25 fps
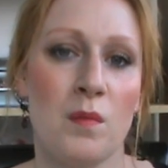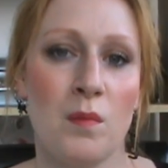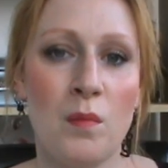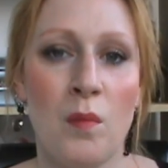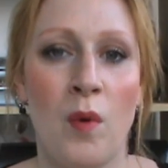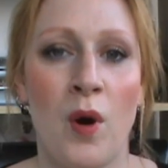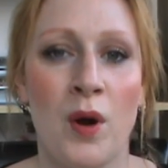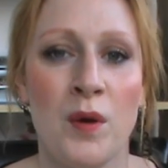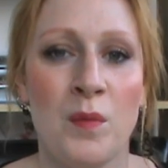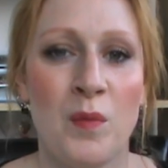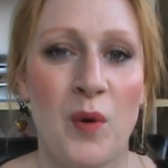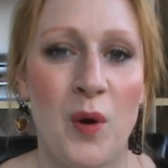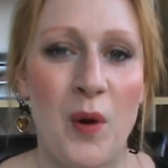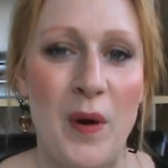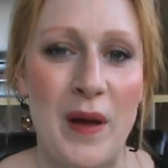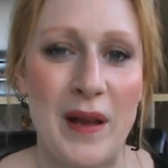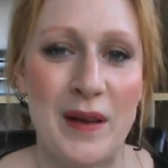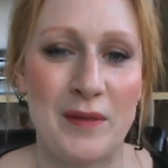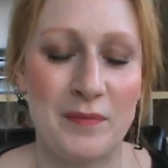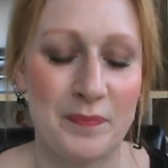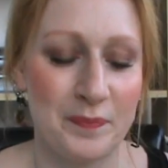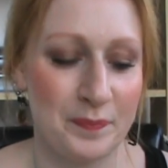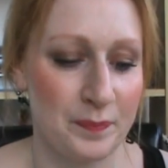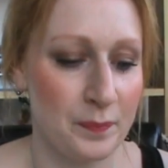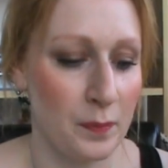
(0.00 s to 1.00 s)
Moin
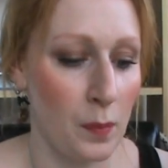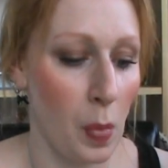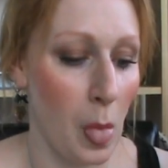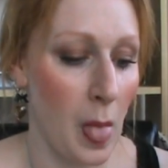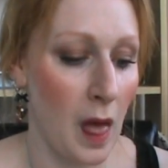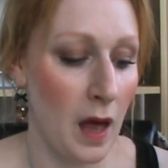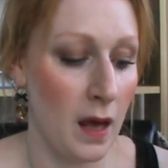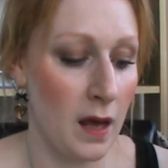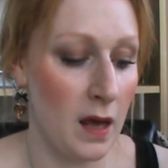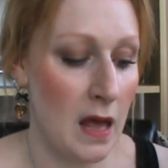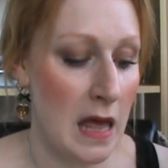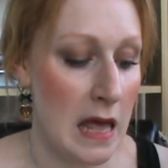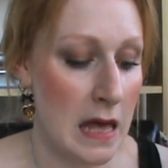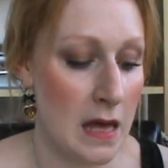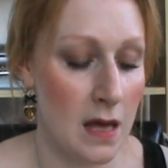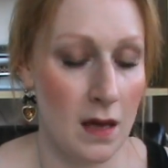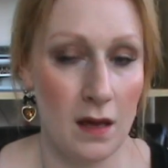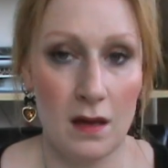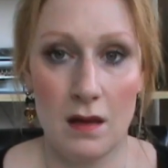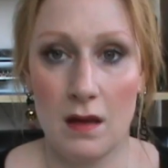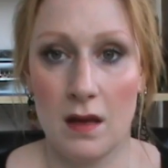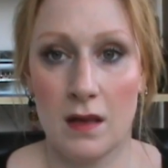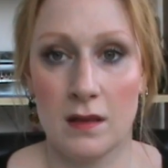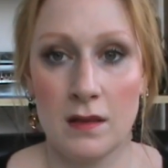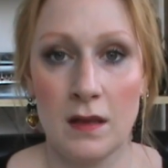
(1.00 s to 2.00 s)
Moin.
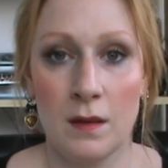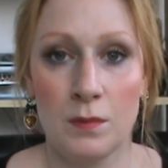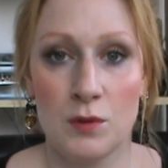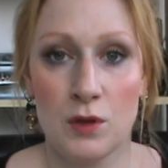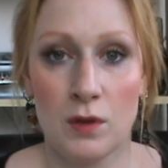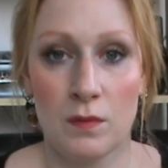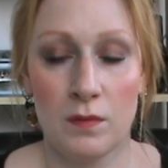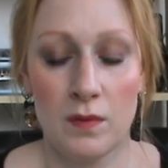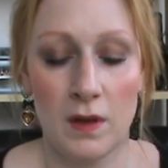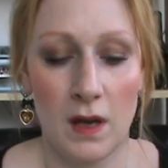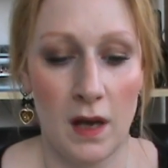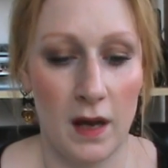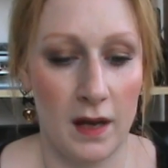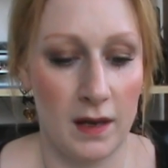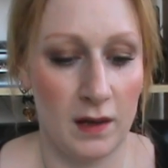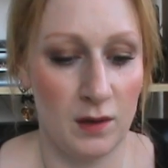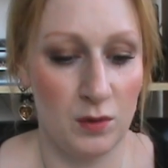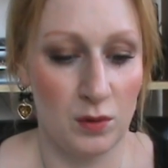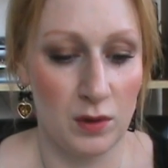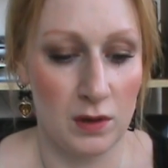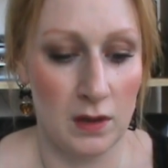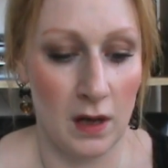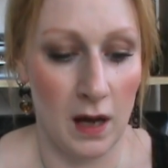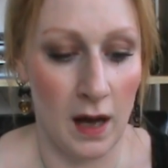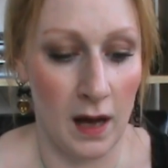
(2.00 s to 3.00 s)
Es gibt schon wieder ein
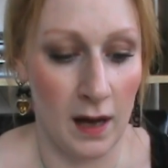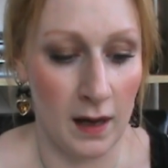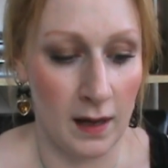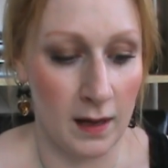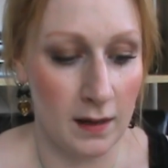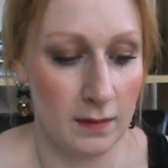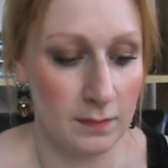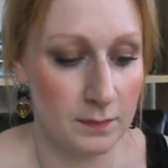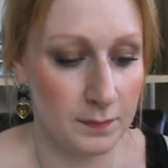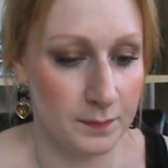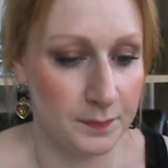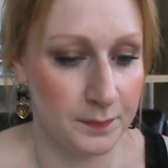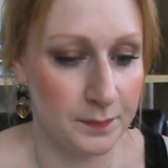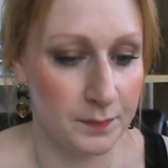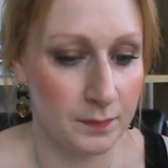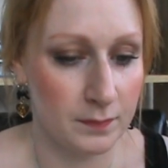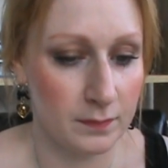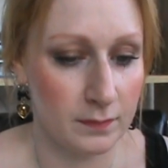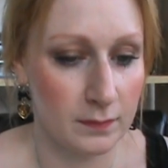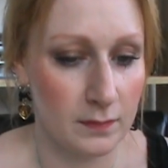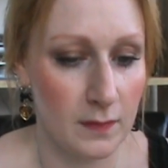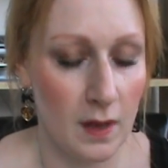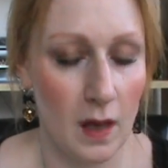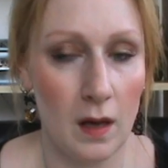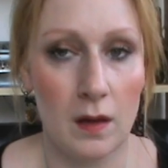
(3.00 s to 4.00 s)
Loslager
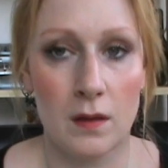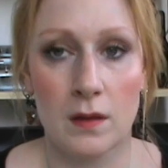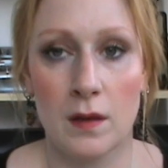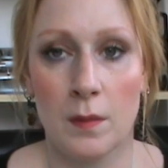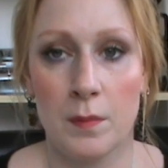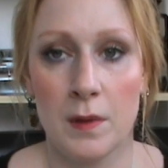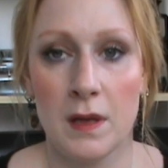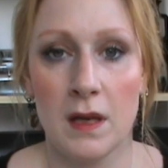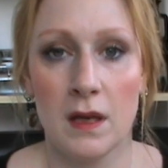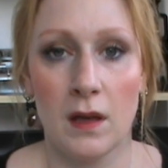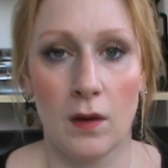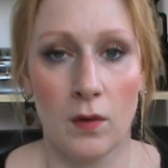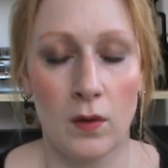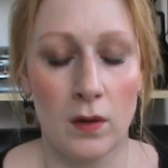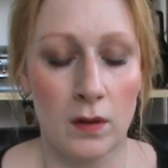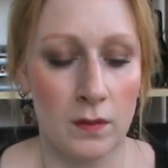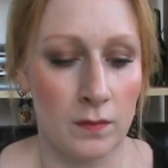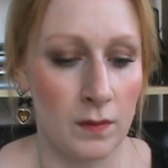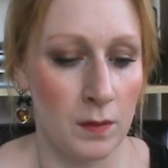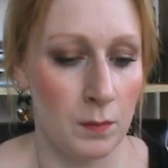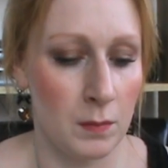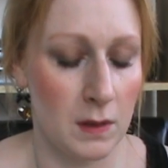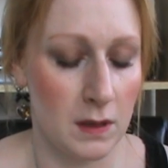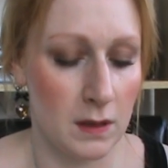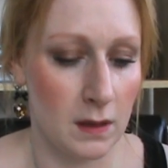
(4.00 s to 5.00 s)
und da bin ich auch
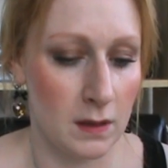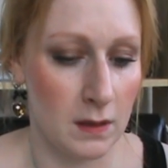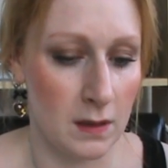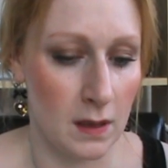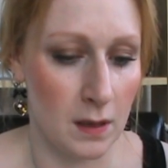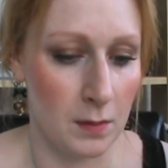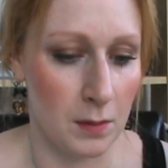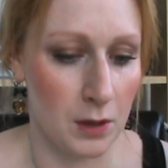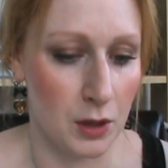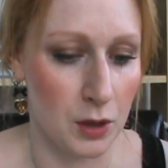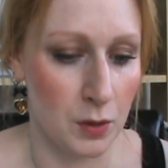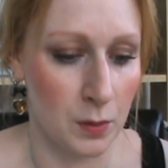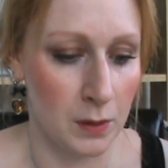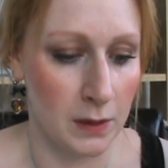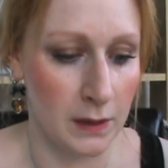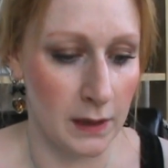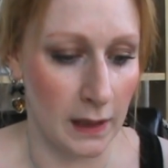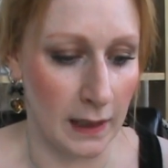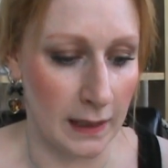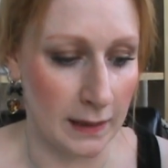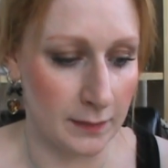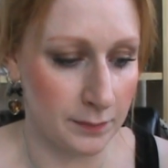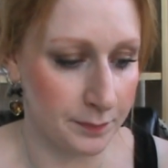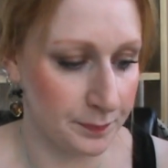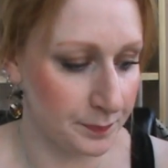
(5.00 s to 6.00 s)
irgendwie ein bisschen selber schuld
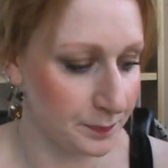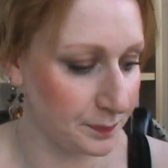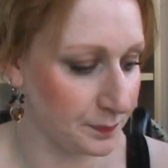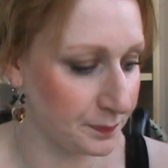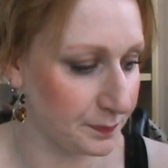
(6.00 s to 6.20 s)
dran.